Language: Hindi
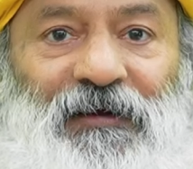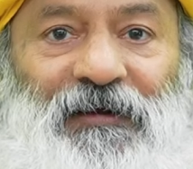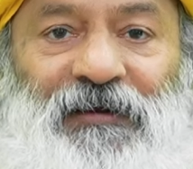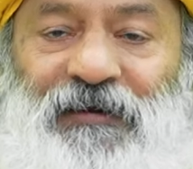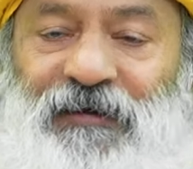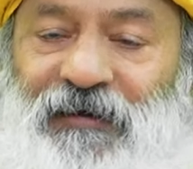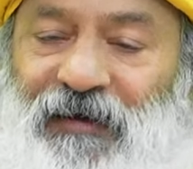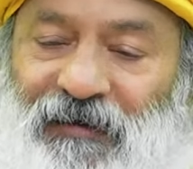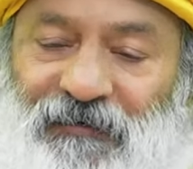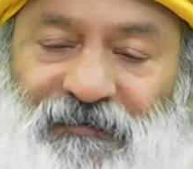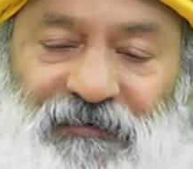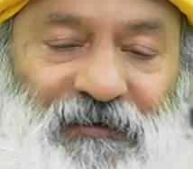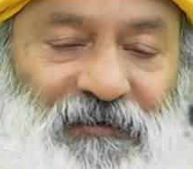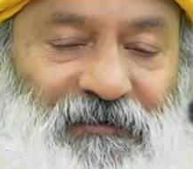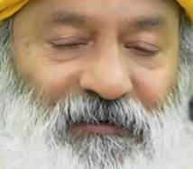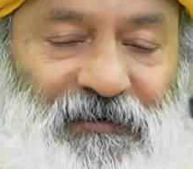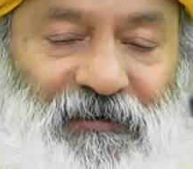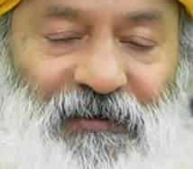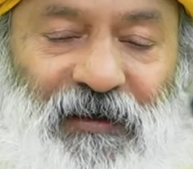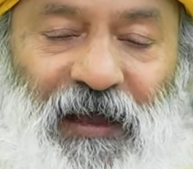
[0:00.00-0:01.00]
ठीक ऐसे
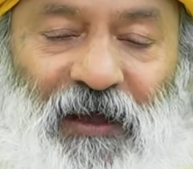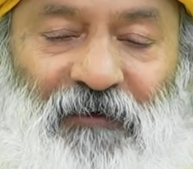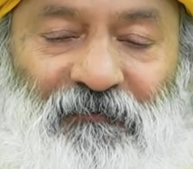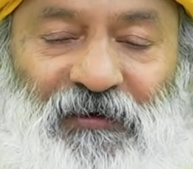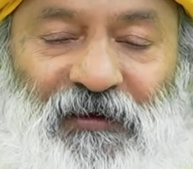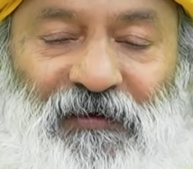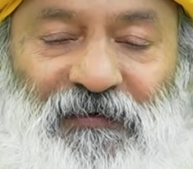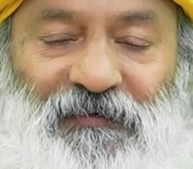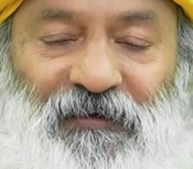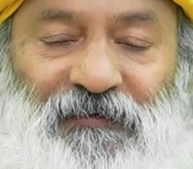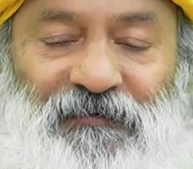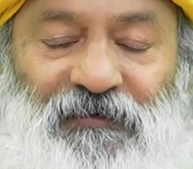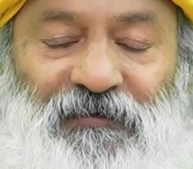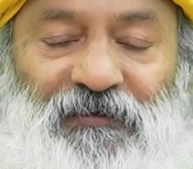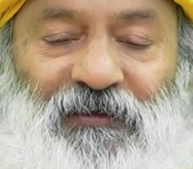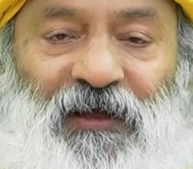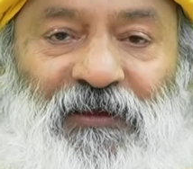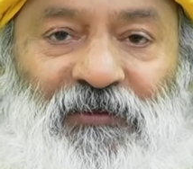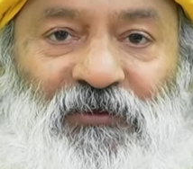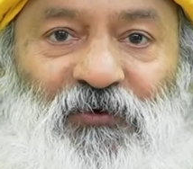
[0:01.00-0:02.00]
ये एवरेज का
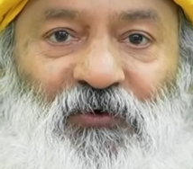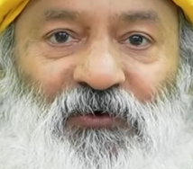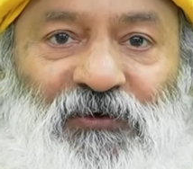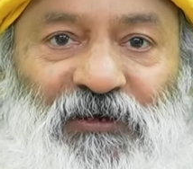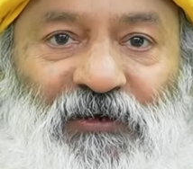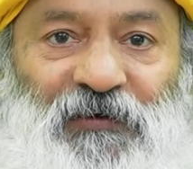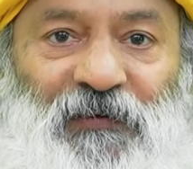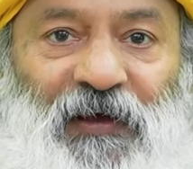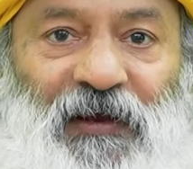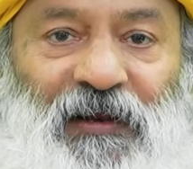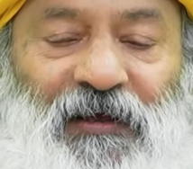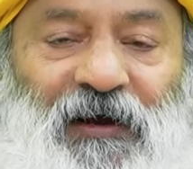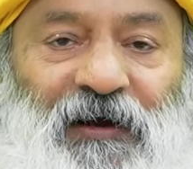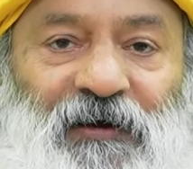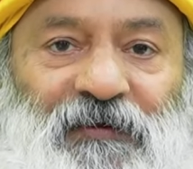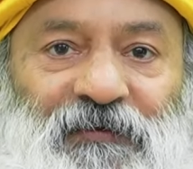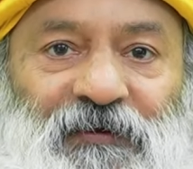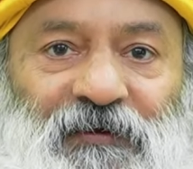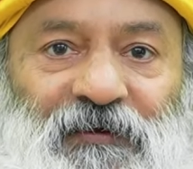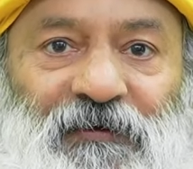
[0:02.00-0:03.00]
सिद्धांत खोजने वाला
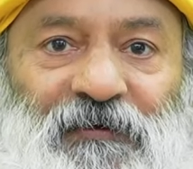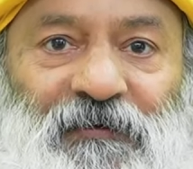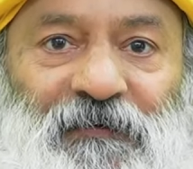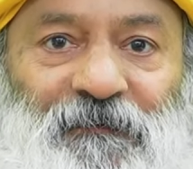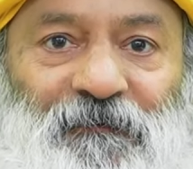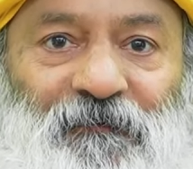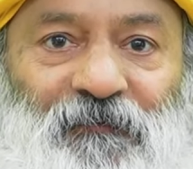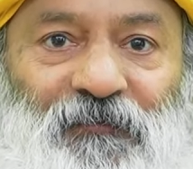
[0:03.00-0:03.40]
गणितज्ञ